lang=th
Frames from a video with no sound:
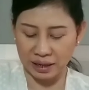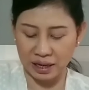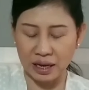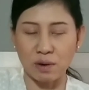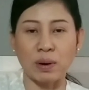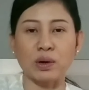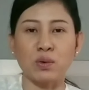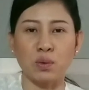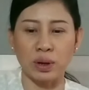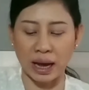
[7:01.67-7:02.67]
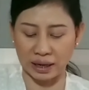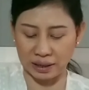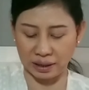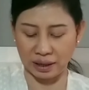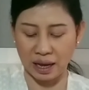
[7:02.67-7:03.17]
ที่วัตถุอย่างห
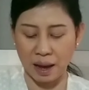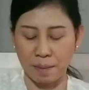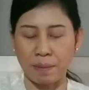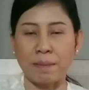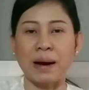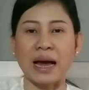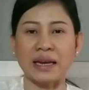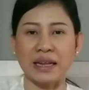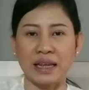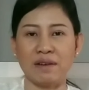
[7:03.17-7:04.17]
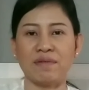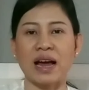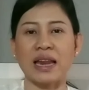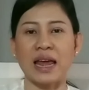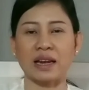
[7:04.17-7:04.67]
นึ่งประมาณนี้ฝ้า
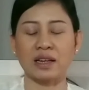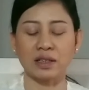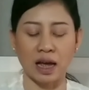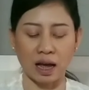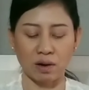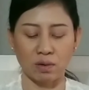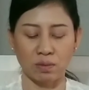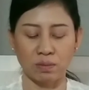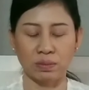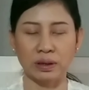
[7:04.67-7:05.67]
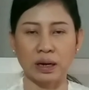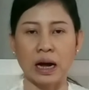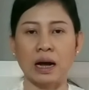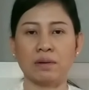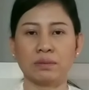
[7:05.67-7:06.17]
แดดก็จะ
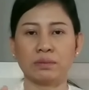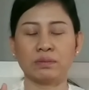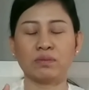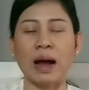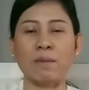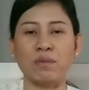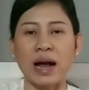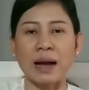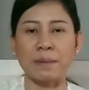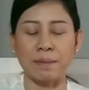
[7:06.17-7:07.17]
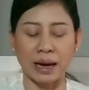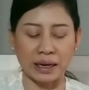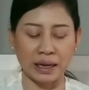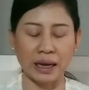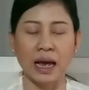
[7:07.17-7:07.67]
ความว่างประมาณ
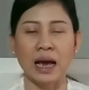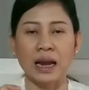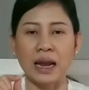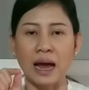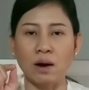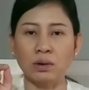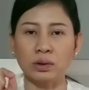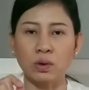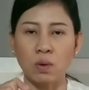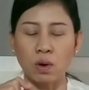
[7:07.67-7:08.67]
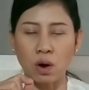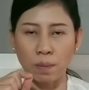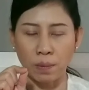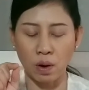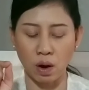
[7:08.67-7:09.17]
นี้แล้วตรงขอ
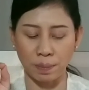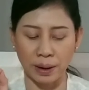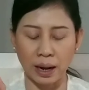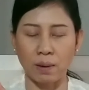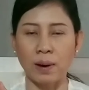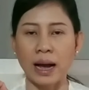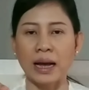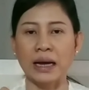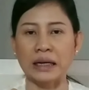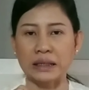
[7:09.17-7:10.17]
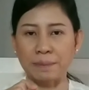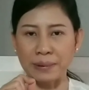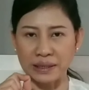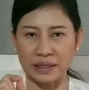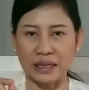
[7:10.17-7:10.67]
บเขาอะจะ
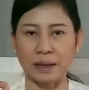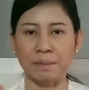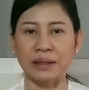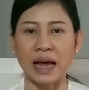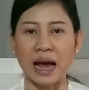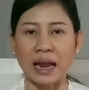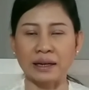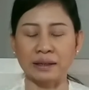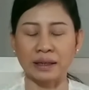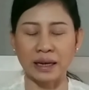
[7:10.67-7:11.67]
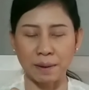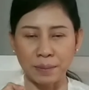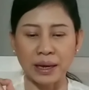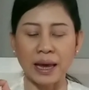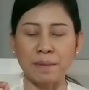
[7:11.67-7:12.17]
เป็นสีน้ำตาล
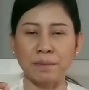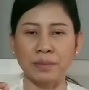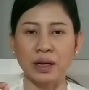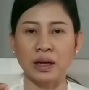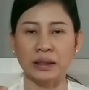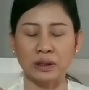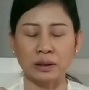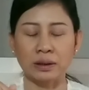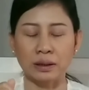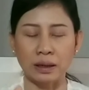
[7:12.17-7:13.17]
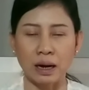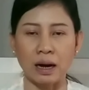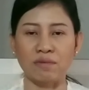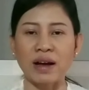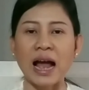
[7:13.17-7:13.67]
เข้ม
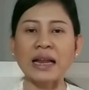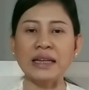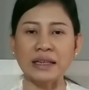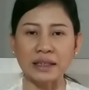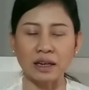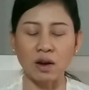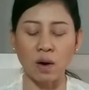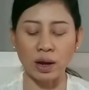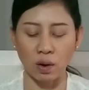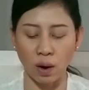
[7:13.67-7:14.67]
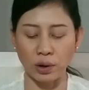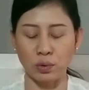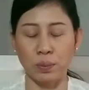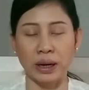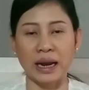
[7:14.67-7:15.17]
ฝ้านี้จะลอยอ
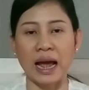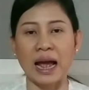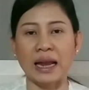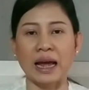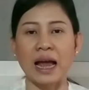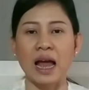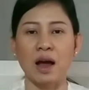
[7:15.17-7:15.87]
ยู่บนหน้านะ